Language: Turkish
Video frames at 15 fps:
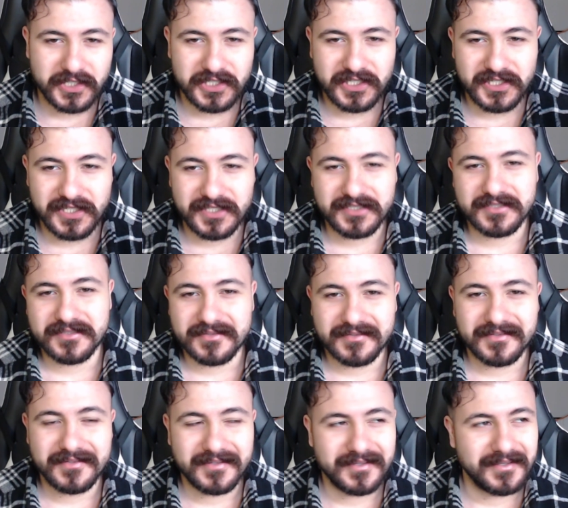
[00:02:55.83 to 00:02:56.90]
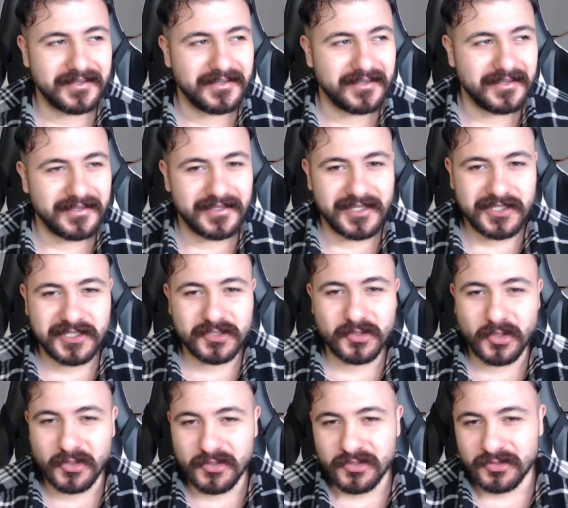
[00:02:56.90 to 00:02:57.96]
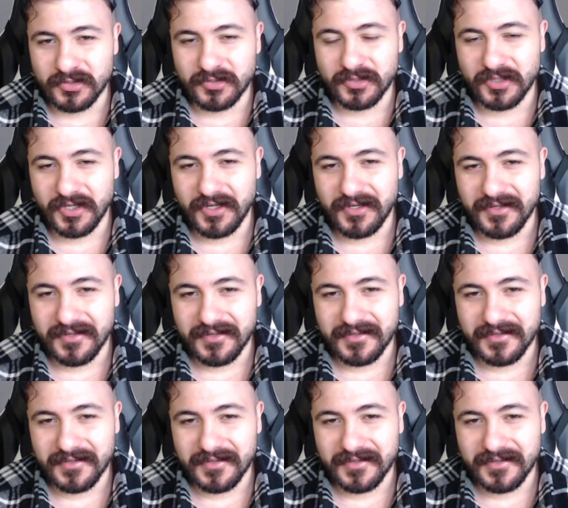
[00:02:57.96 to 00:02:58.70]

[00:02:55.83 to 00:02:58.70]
kişiyiz. İkisi oruç tutuyor.